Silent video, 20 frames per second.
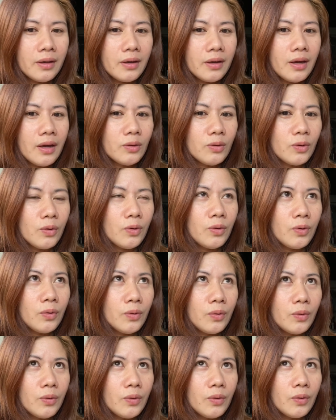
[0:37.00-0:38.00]
eto,
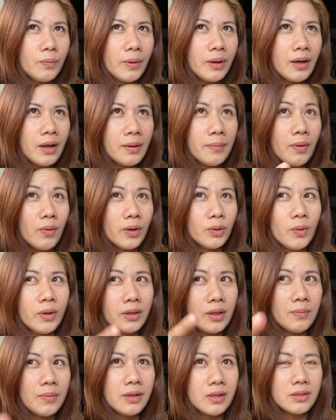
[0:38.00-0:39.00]
pag halimbawa
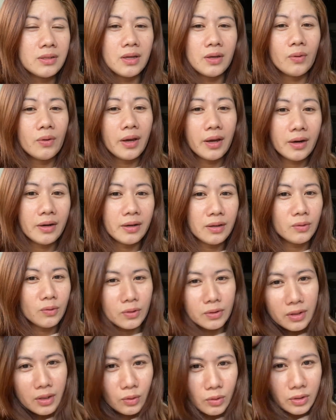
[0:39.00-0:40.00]
20 minutes na yung hair niyo
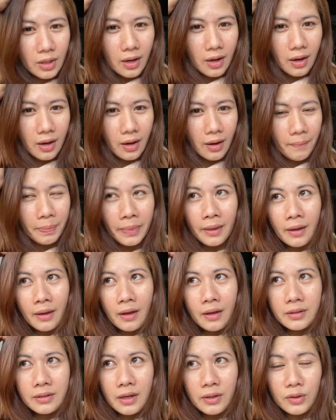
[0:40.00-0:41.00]
dito sa
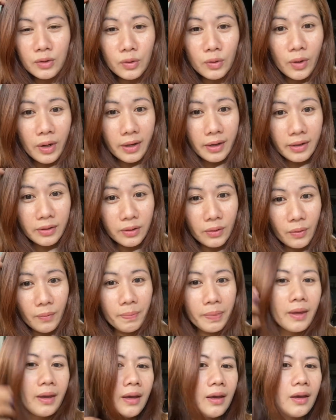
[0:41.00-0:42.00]
sa new hair niyo,
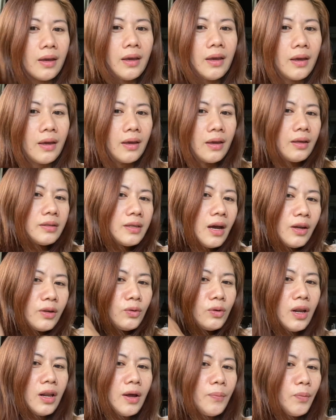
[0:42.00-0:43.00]
isa kanyo
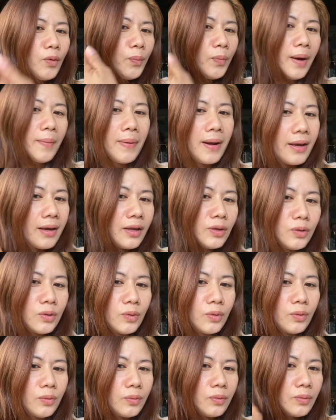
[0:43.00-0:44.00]
na lang po applyan
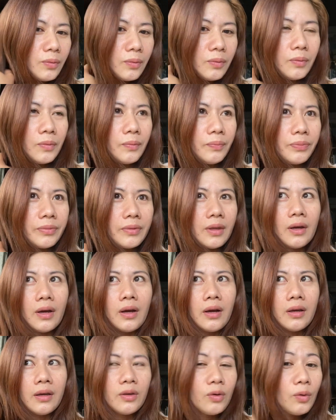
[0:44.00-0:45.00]
yung
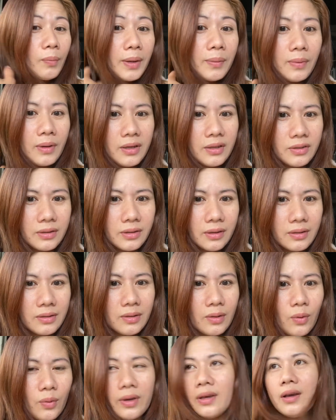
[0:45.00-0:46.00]
yung may bleach.
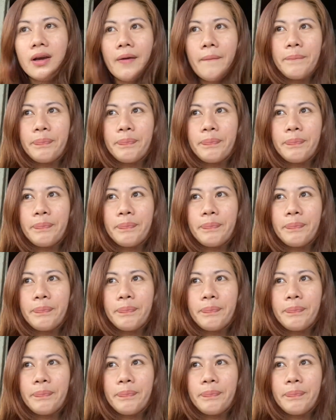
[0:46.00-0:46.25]
So, iya,